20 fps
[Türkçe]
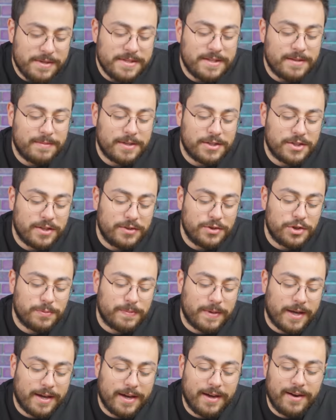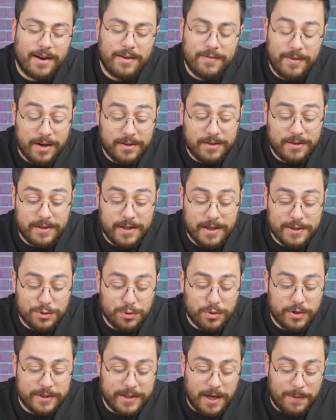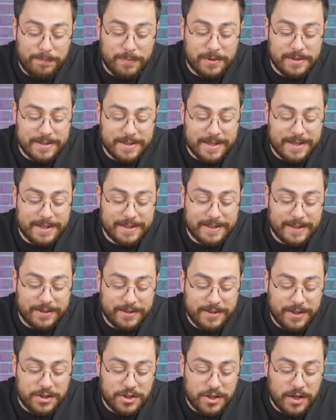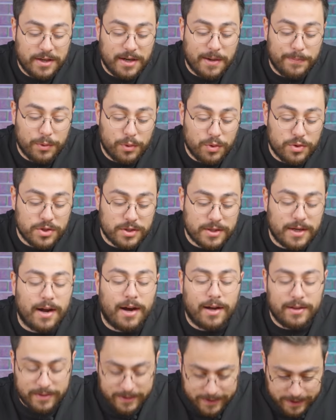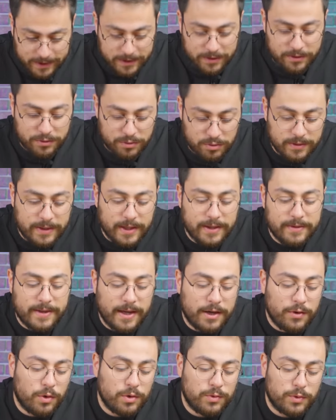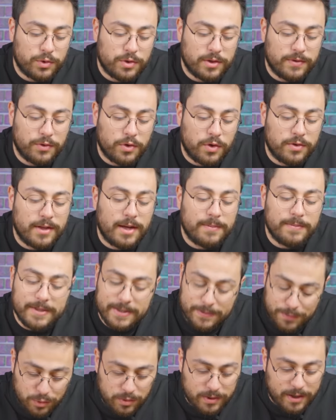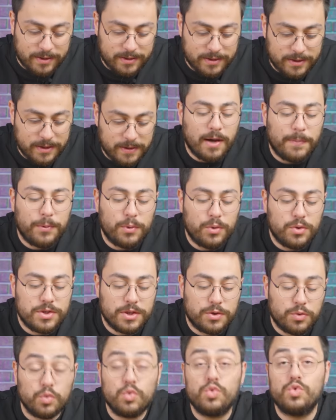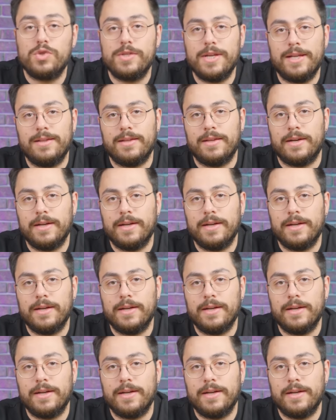Bizimle çalışmaya karar verdikten sonra yapmanız gereken tek şey kapora ücretini anladık. De dekont fotoğrafı göndermeniz bunu anladık. Kapora ücreti 350